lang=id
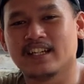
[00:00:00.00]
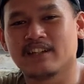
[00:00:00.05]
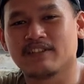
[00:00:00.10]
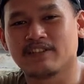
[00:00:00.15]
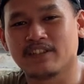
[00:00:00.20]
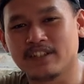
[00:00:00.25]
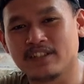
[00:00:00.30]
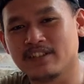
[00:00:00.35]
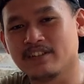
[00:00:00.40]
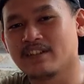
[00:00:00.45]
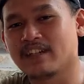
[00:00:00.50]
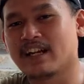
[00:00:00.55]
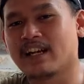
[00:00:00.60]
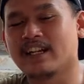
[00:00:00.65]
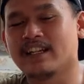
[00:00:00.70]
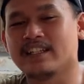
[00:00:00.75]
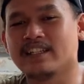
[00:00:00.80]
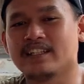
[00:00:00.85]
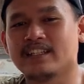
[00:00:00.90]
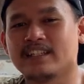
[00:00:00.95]
video
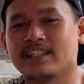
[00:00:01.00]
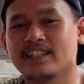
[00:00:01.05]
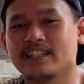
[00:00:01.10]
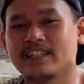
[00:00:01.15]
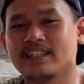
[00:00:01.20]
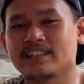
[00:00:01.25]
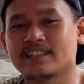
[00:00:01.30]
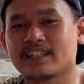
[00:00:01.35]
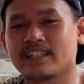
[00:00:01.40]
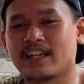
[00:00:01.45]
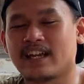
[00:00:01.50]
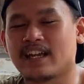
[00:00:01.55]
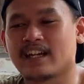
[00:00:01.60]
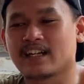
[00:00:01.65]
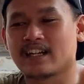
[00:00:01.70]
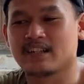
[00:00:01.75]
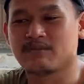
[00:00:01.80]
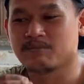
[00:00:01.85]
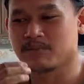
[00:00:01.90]
kali ini saya akan